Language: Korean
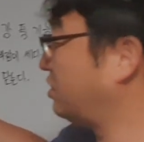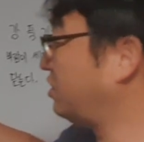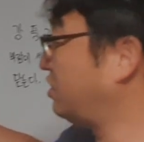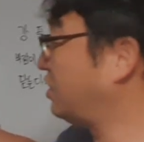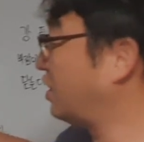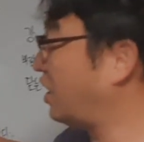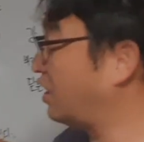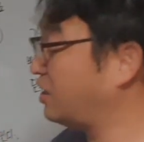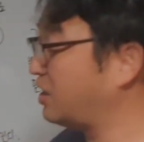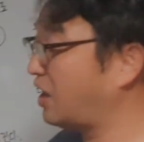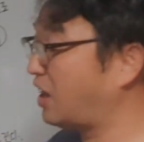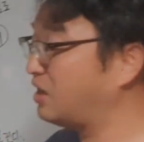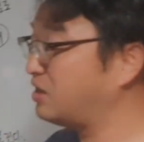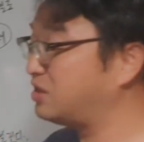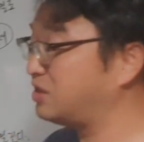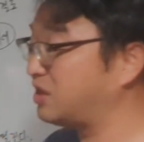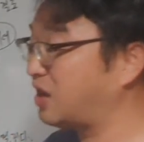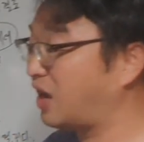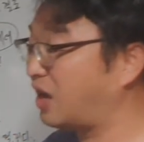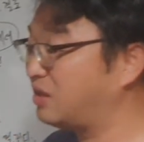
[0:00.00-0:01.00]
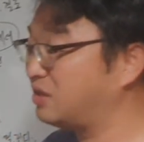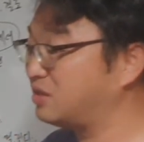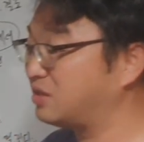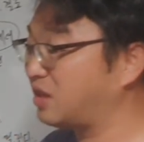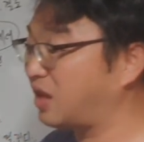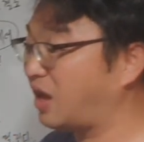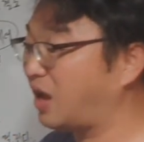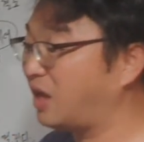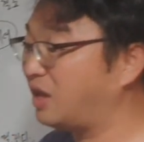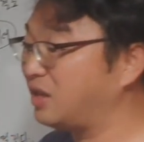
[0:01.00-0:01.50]
이야기하지
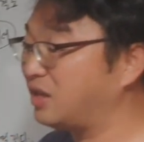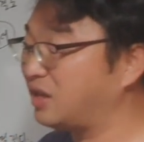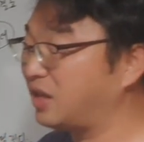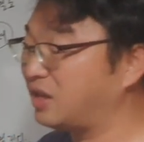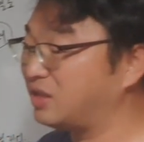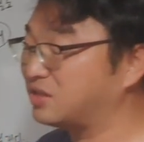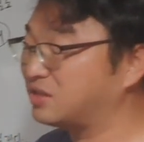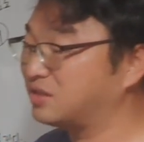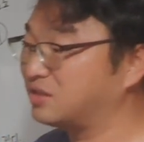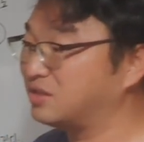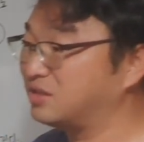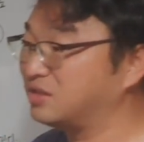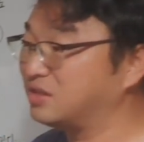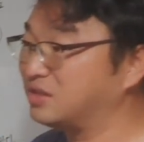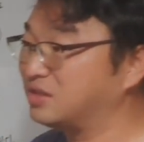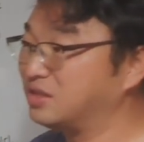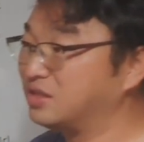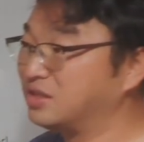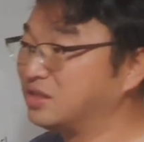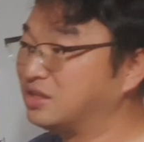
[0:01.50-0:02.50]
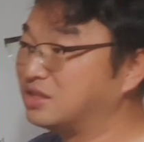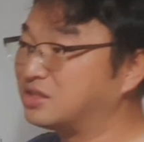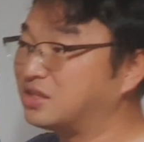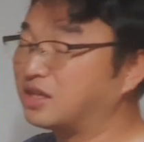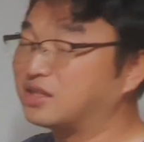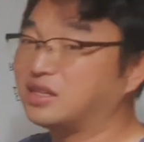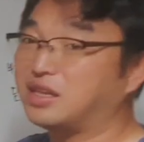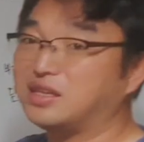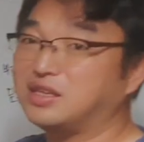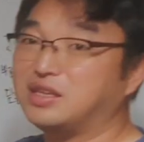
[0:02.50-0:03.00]
않은 안에서는
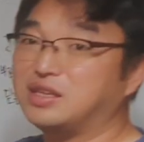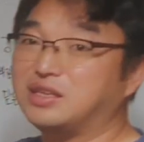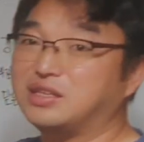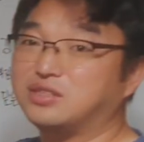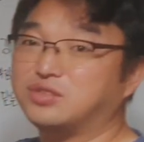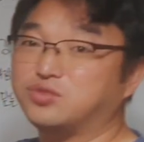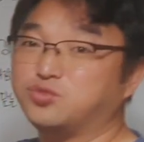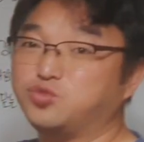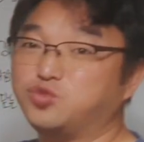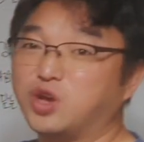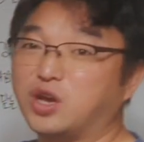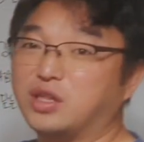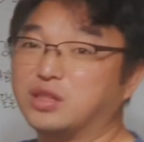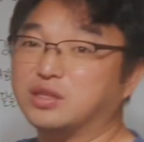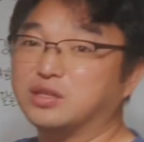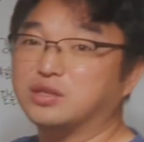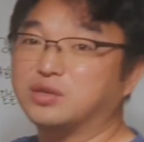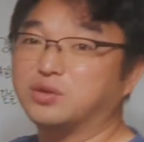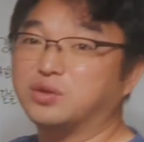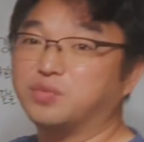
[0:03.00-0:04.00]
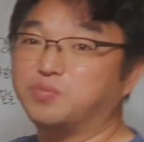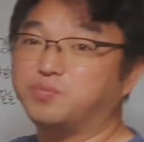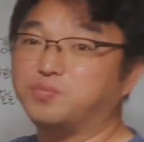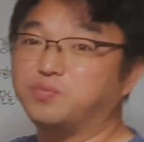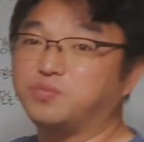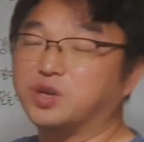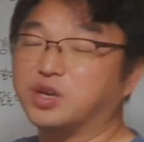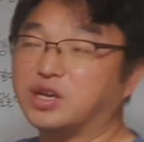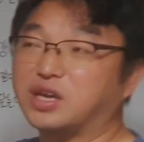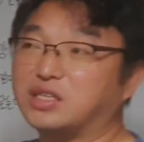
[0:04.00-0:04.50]
상당히 중요한 그
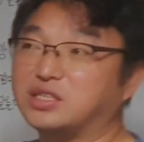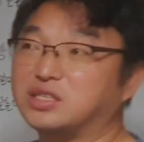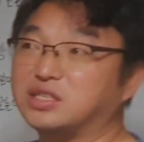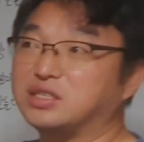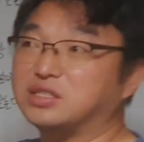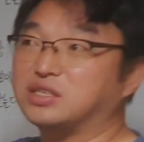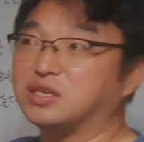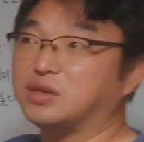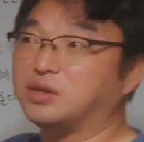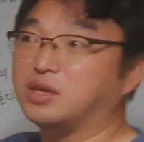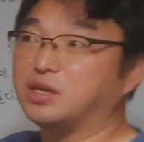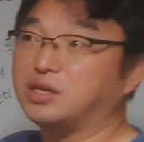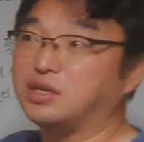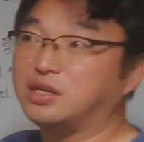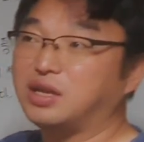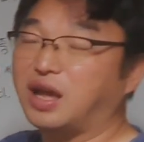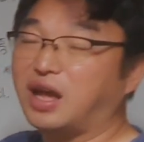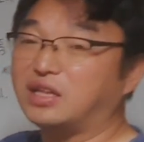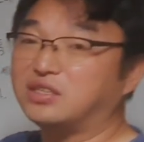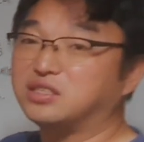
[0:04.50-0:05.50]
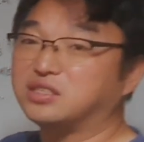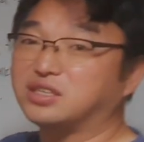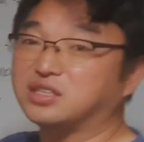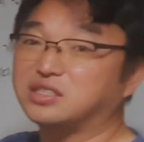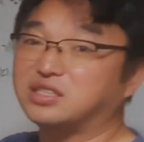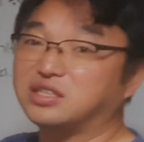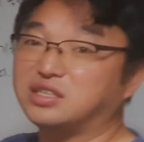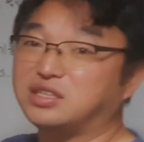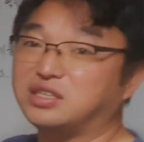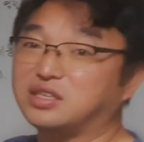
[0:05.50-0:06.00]
몇 가지 이제
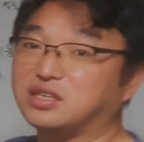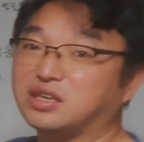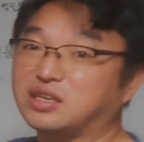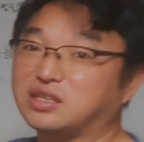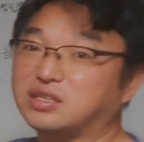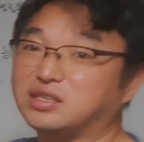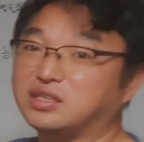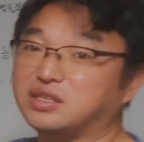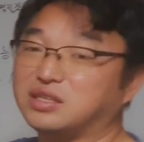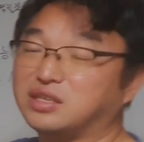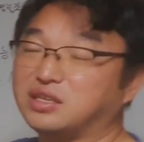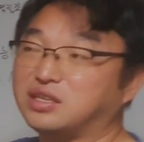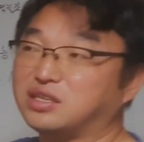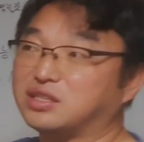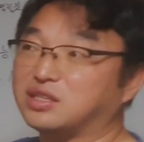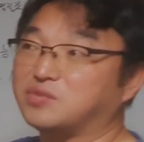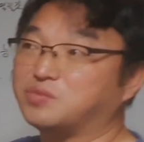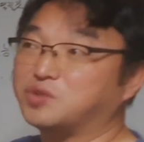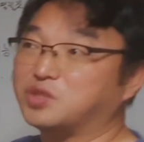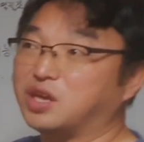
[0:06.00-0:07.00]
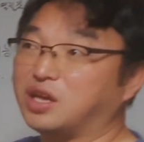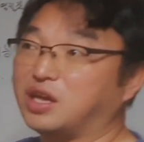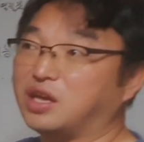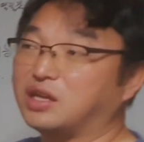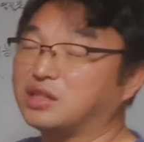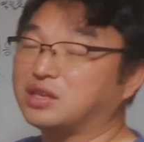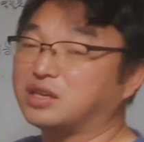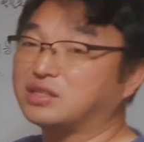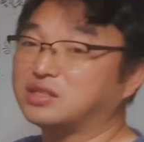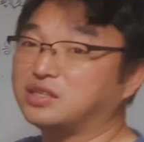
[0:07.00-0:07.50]
안전장치들이 있기
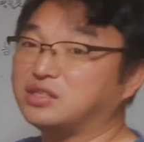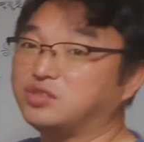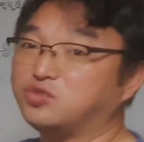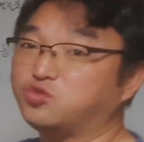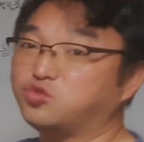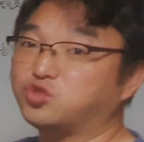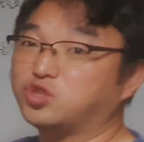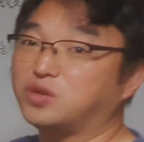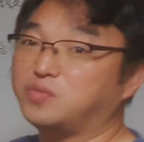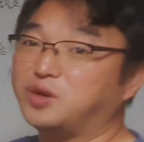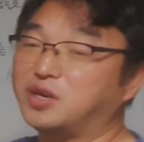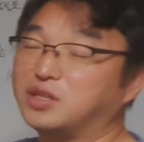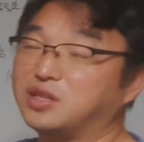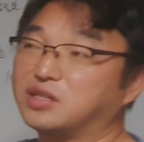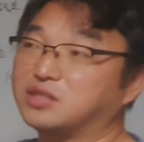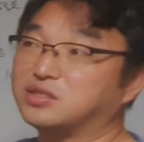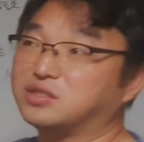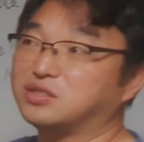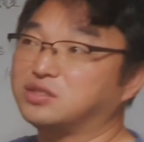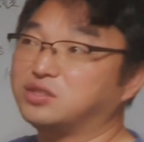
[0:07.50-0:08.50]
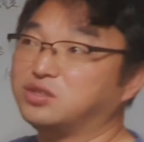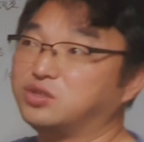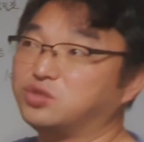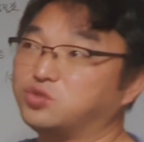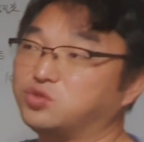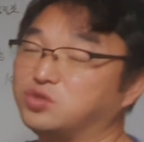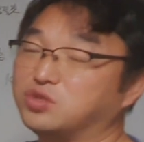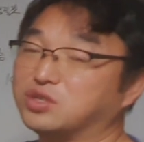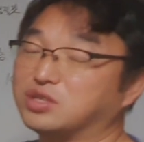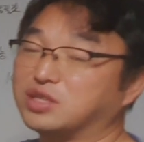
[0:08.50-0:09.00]
때문에 당장 이 숫자만 해서 넣을
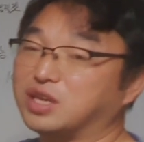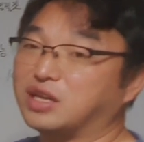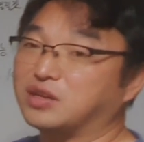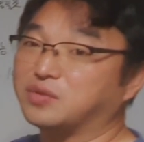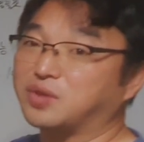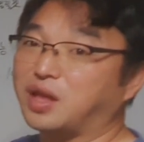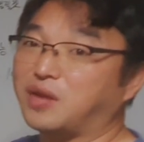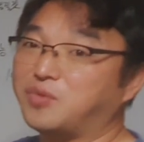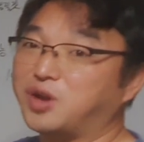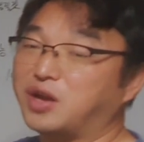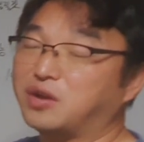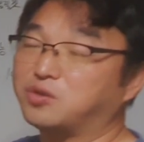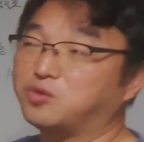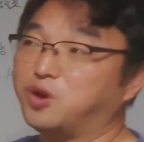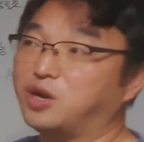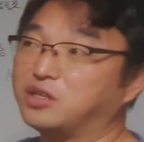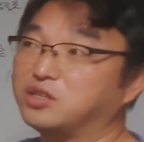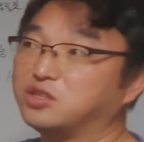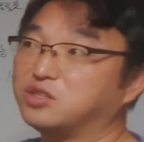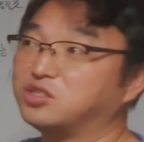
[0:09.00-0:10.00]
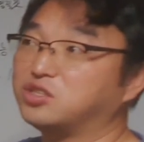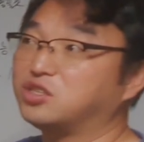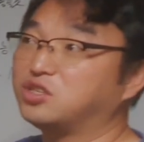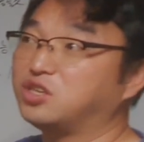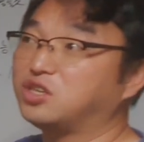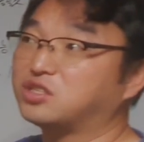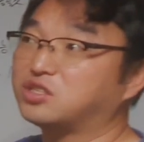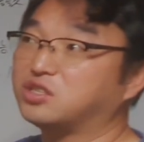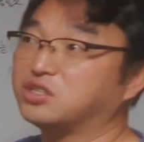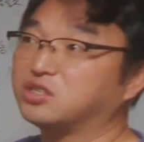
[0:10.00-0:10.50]
수 있는 건 아니고 아마 그
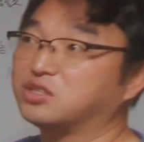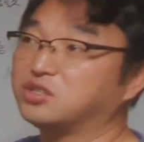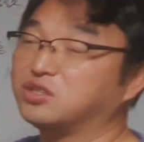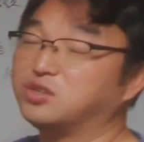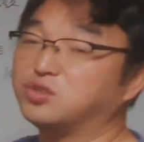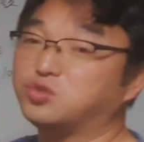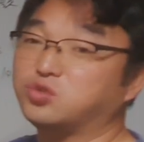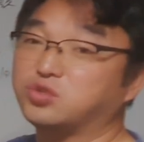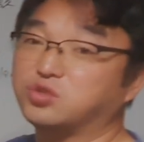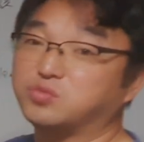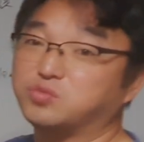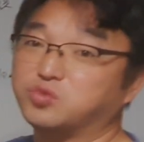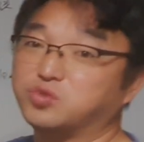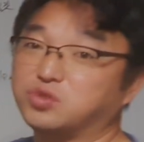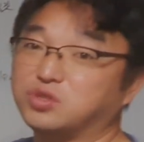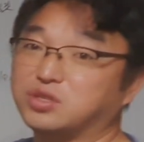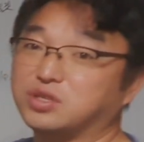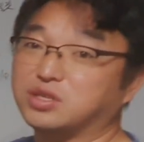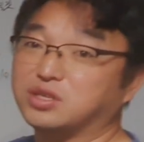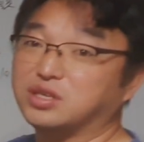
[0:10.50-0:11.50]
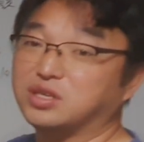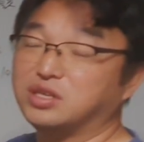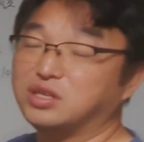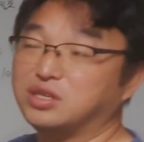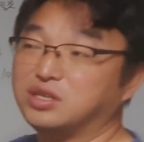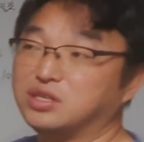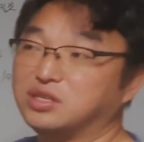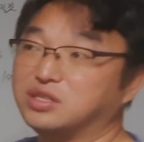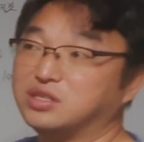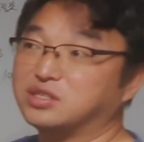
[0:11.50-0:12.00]
환경제어에서 이걸 넣을 수 있는 분들이
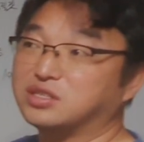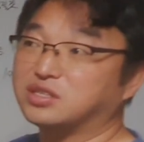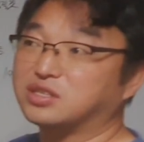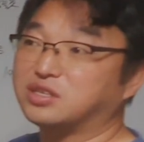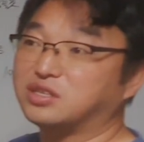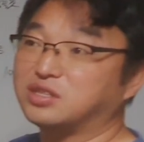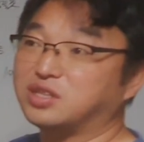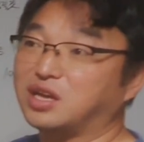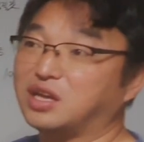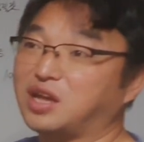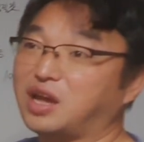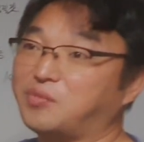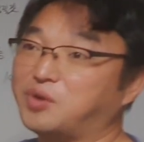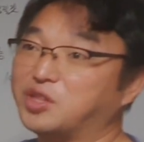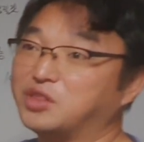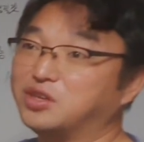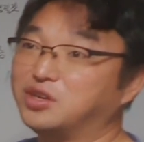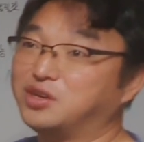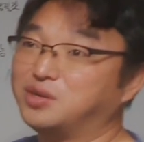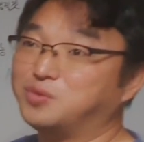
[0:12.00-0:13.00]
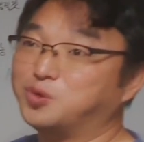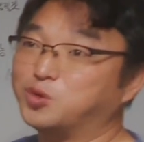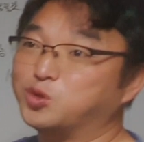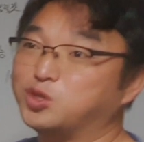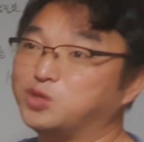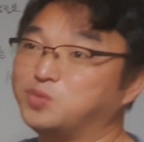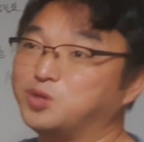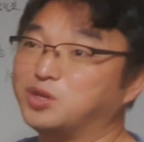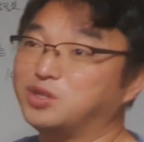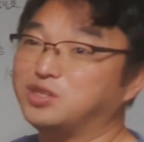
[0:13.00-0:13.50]
있을 건데 아마
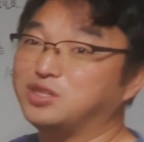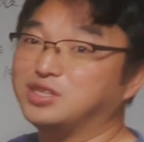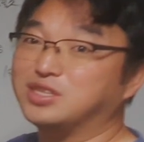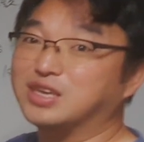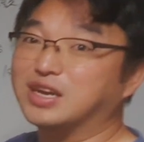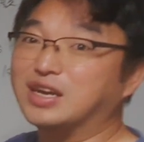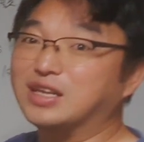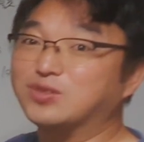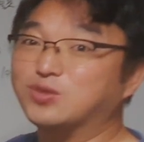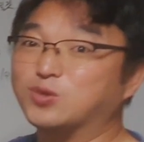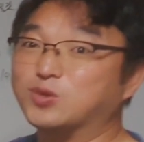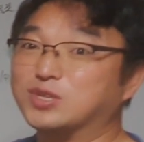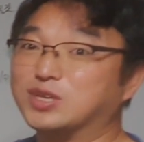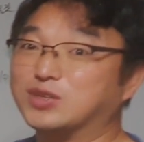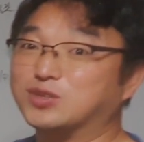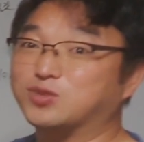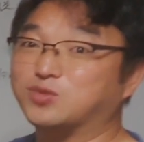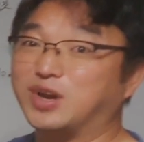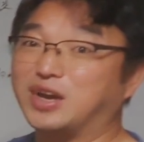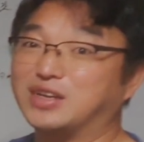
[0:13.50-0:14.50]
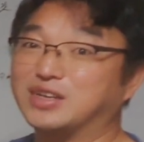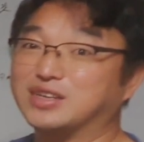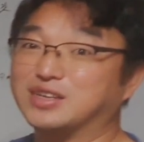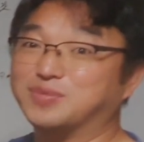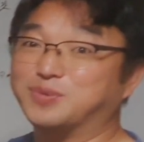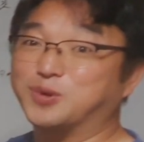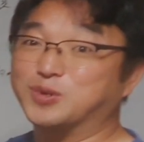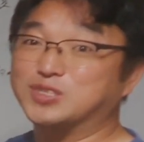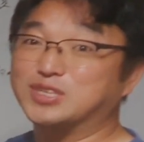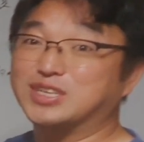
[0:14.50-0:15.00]
넣어보시면 이상한 동작을 좀 하는
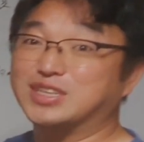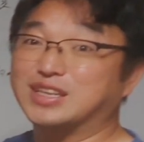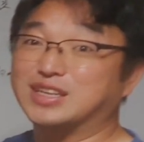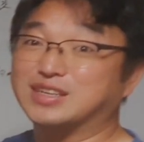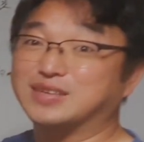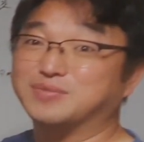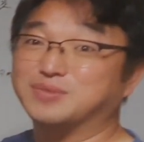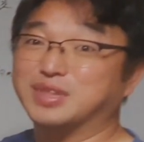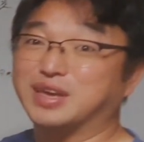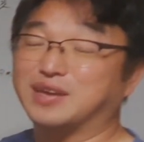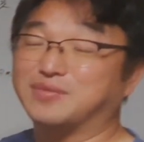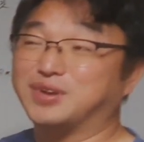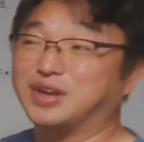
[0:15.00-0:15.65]
걸 보시게 될 겁니다.